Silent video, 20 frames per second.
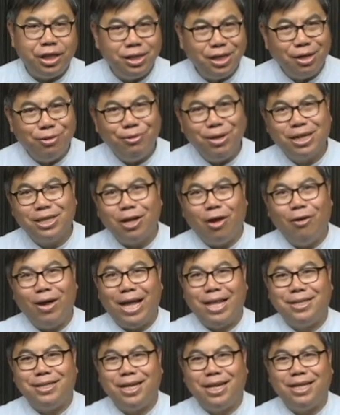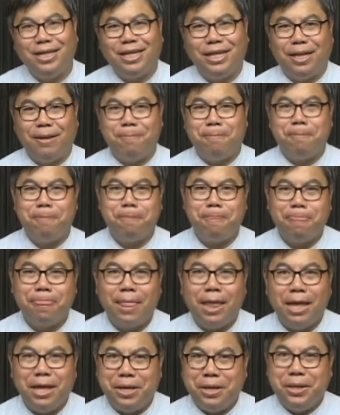定会高喊真理，
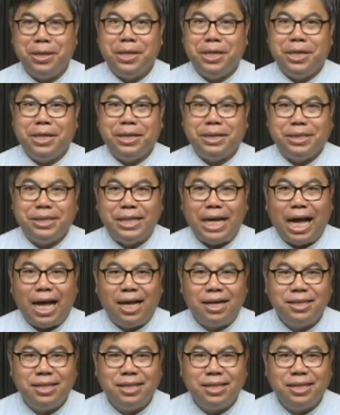假